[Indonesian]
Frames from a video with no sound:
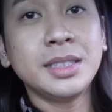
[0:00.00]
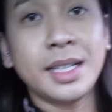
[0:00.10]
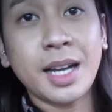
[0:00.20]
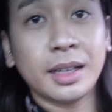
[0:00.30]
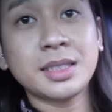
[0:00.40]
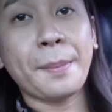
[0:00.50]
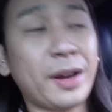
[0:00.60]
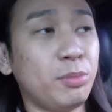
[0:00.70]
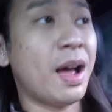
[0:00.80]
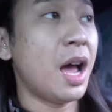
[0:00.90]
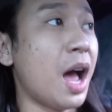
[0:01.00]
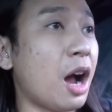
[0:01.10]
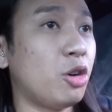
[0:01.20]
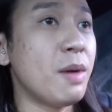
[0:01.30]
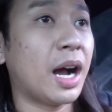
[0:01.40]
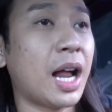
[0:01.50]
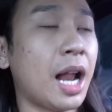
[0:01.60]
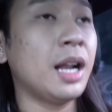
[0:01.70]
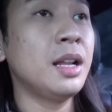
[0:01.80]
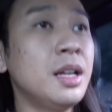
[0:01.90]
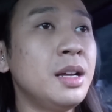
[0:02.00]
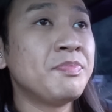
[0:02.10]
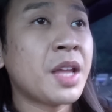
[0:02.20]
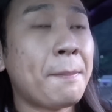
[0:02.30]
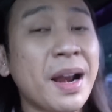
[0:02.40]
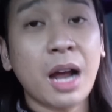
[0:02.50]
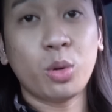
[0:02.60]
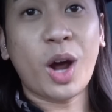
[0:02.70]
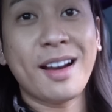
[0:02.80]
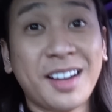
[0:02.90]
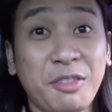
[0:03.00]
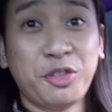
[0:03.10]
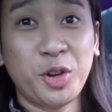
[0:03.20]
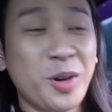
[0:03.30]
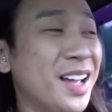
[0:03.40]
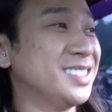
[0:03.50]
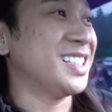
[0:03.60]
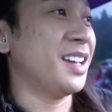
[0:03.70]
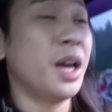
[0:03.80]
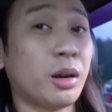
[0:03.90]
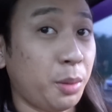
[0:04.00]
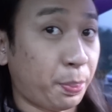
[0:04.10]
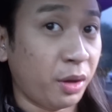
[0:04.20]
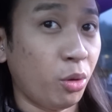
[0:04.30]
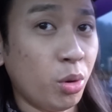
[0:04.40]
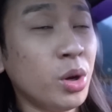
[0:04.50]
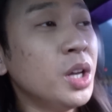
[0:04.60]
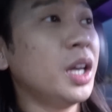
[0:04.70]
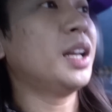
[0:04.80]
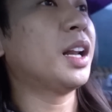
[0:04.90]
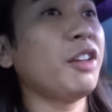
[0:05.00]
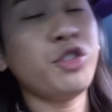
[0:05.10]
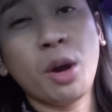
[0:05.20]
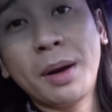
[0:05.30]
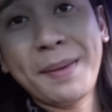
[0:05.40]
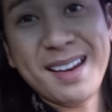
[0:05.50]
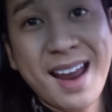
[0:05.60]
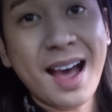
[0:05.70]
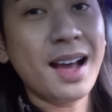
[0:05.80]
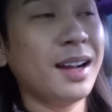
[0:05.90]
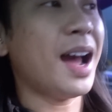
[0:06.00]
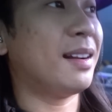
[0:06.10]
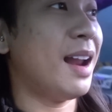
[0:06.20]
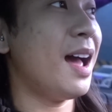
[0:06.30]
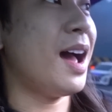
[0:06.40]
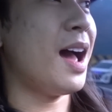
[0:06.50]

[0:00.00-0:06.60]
Jadi nanti sampai rumah aku bakal melakukan review anjay Review Ini reviewnya berbeda Karena